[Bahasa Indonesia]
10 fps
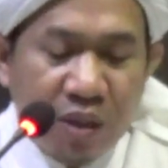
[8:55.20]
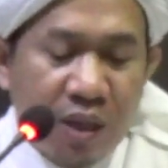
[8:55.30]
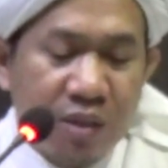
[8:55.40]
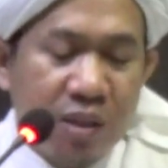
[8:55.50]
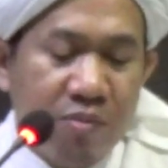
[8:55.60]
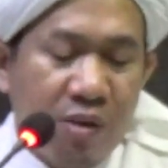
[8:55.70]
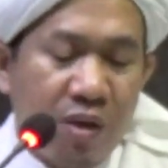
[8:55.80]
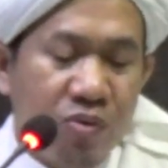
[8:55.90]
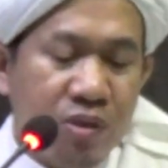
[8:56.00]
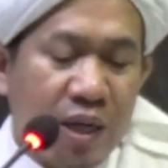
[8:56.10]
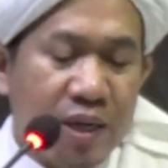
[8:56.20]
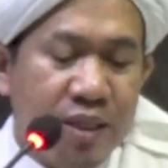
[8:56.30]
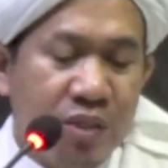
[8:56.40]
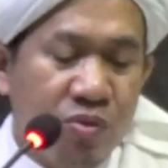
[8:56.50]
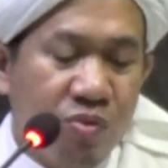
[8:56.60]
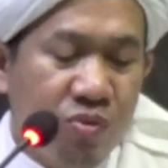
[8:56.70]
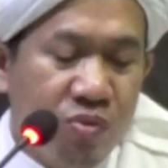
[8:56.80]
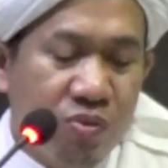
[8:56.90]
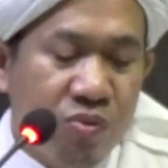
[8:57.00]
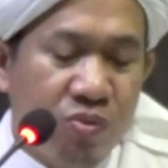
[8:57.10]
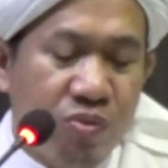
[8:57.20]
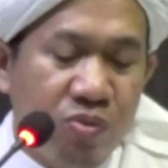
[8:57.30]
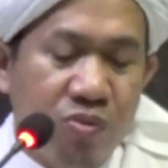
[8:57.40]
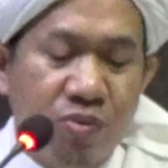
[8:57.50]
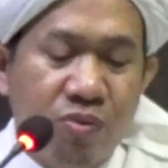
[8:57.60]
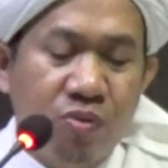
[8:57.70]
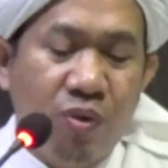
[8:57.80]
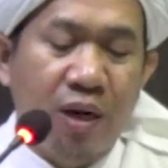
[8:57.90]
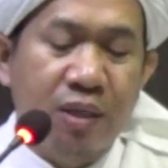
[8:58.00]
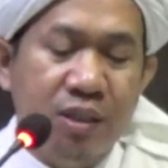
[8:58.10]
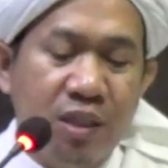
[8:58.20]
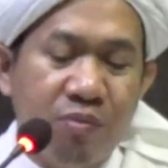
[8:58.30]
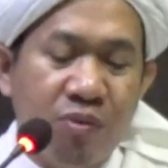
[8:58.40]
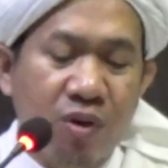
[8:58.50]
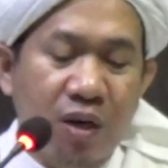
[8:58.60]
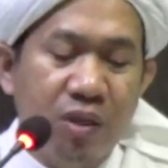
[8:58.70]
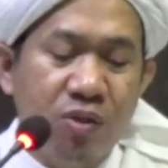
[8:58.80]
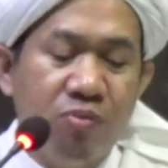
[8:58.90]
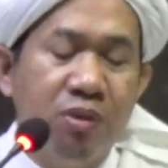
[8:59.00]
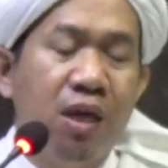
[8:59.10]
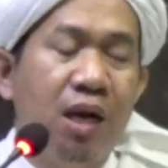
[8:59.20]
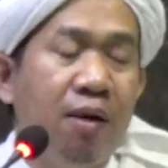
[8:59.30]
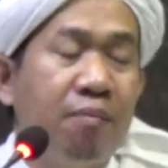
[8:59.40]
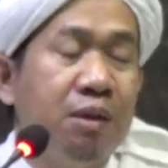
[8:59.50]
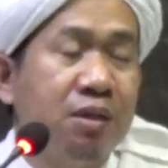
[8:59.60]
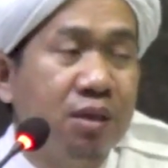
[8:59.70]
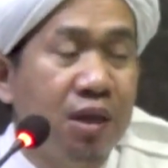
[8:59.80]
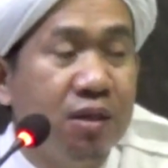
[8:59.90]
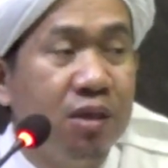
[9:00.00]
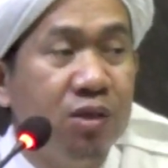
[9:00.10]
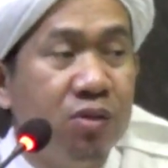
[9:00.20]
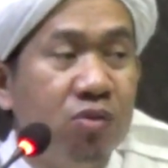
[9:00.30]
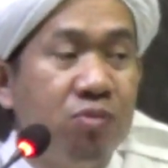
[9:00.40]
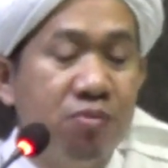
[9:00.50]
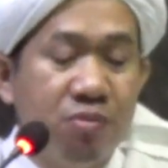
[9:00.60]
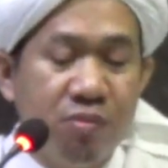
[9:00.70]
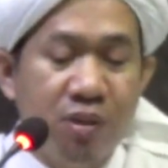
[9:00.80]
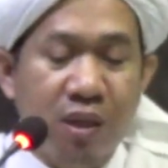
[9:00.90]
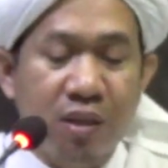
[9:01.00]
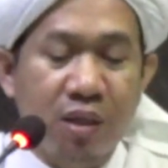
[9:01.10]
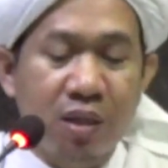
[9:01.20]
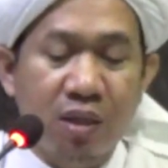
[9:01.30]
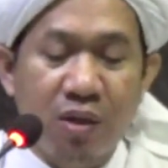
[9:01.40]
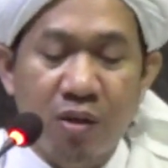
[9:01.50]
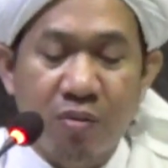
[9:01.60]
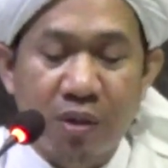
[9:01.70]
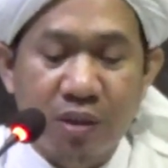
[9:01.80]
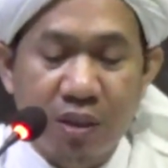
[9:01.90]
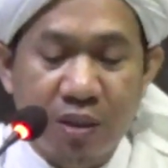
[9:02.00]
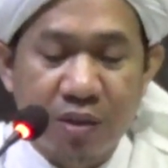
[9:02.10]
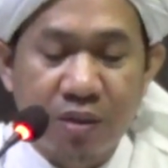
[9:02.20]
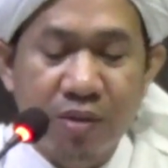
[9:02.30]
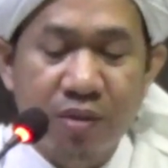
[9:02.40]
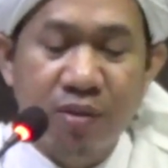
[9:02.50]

lazima otaklisuhu wajib orang itu menyelamatkan itu binatang yang dihormati